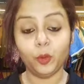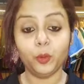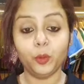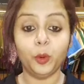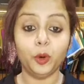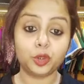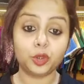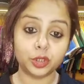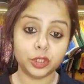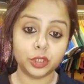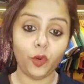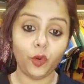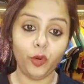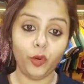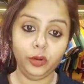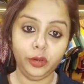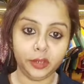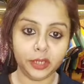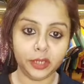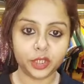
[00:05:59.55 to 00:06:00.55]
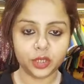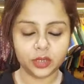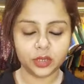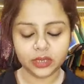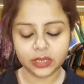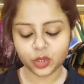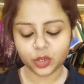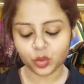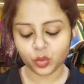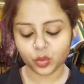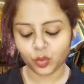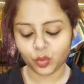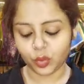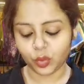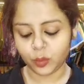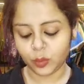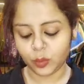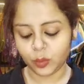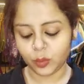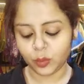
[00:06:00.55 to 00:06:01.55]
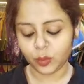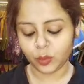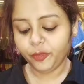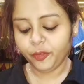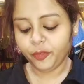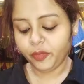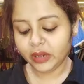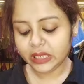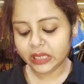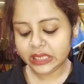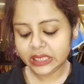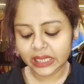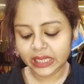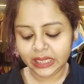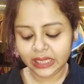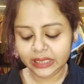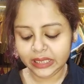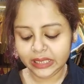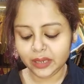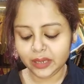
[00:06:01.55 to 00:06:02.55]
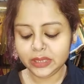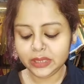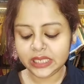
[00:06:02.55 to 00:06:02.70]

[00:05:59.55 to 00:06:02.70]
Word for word: পরশু দিন ওন ক্রিয়েশন দিয়ে শুরু করব ফার্স্ট সেটা দিয়ে আমি